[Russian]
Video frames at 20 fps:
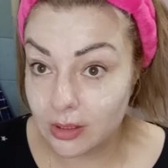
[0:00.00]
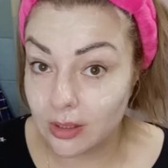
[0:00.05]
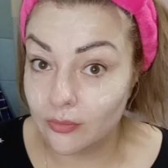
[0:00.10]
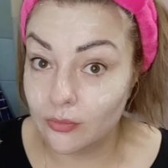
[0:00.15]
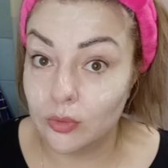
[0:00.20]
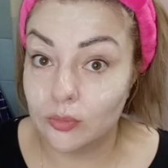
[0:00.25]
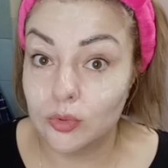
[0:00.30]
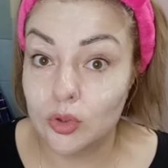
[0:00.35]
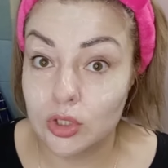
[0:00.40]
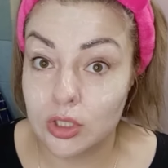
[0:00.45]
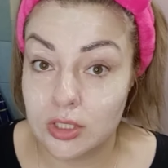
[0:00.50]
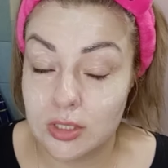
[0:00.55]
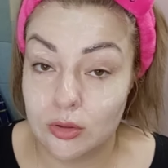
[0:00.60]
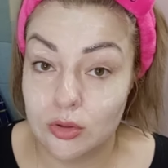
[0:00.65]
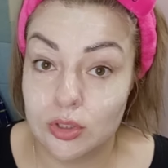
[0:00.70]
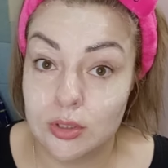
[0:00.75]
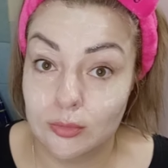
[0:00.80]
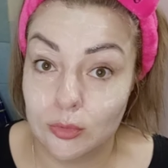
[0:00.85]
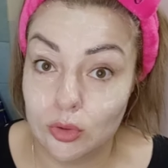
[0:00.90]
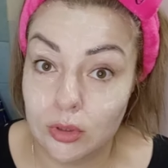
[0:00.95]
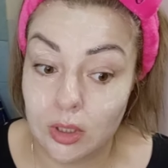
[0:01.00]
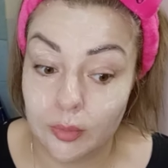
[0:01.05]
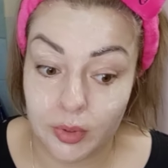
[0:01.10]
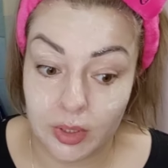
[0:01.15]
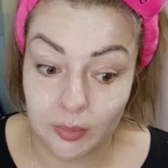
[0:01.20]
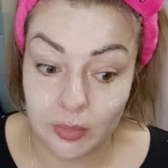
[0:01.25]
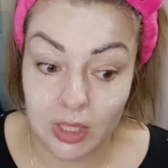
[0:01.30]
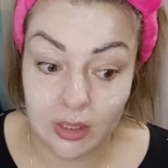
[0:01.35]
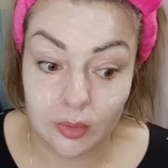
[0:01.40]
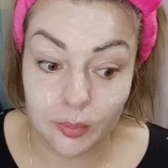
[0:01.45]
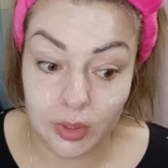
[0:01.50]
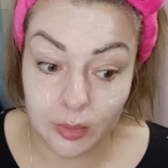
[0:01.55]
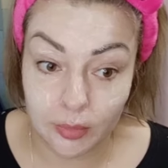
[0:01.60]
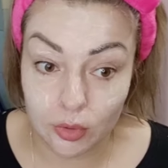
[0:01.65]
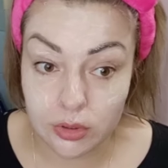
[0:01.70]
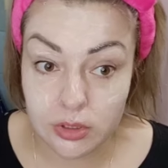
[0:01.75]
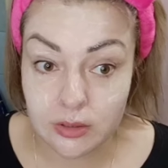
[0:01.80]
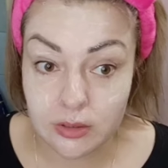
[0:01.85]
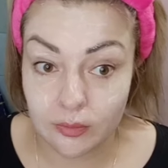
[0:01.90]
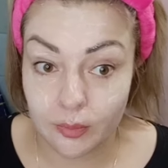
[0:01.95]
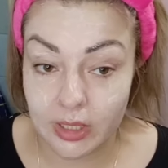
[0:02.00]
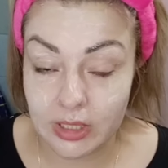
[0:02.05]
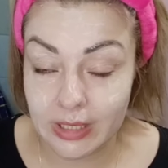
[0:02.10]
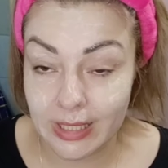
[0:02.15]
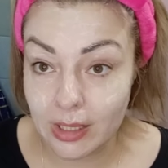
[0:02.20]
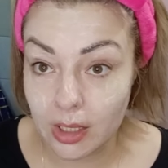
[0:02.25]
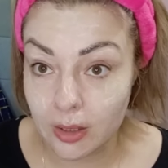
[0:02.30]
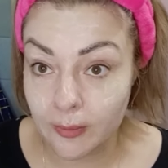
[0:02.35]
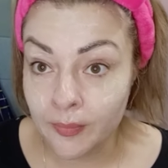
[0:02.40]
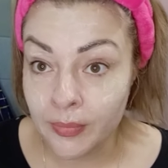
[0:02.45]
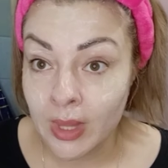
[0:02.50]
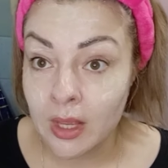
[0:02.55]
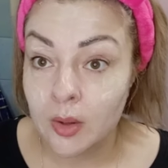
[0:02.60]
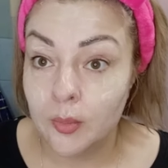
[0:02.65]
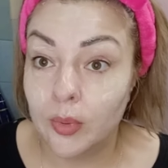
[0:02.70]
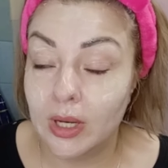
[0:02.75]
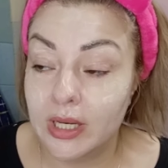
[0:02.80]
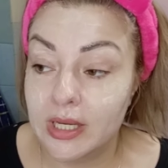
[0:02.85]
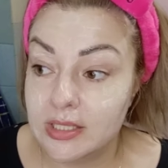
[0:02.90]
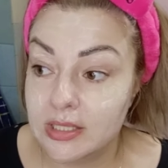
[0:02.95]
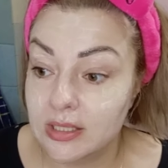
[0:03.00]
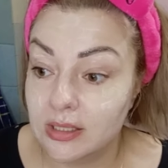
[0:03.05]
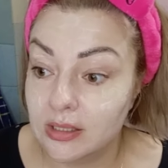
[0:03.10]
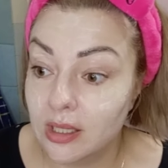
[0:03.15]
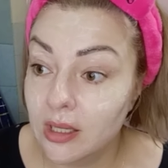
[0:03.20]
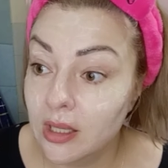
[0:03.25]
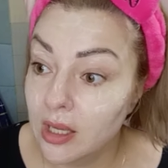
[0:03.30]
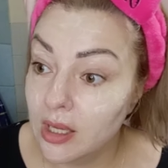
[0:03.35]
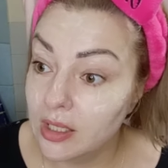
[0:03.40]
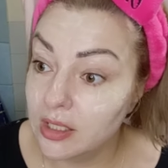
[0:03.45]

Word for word: там в нем тоже остается много пробиотиков, бактерий полезных, да,